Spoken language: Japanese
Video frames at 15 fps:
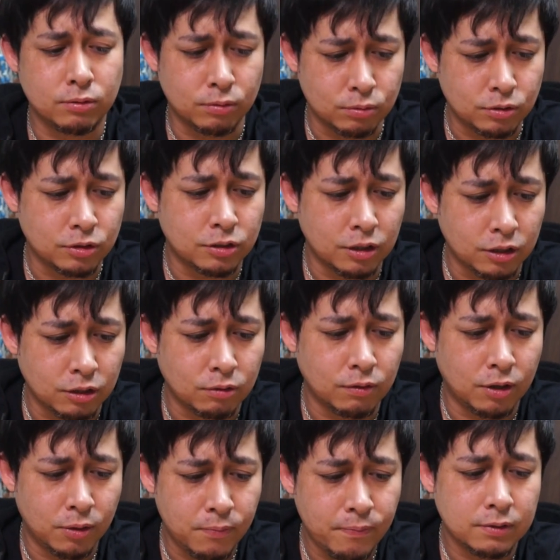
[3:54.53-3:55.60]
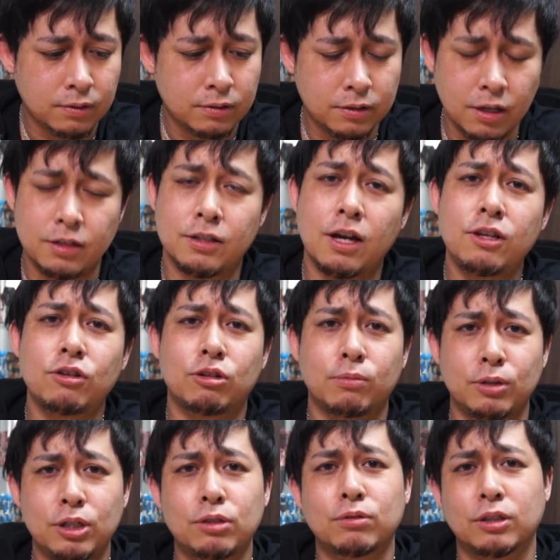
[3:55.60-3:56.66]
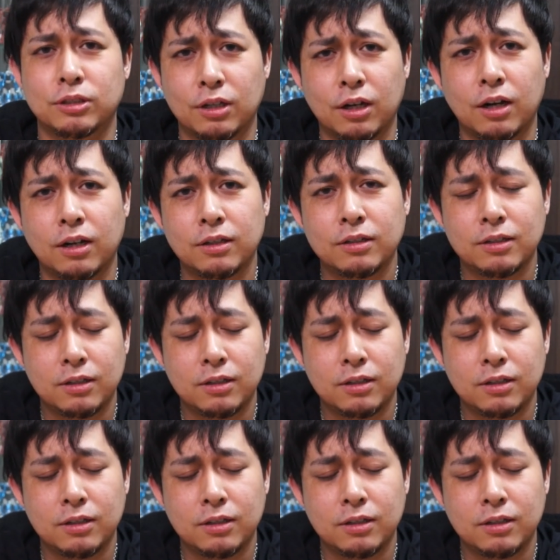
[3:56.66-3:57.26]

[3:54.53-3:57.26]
個人的には。で、何よりもいいのがさ、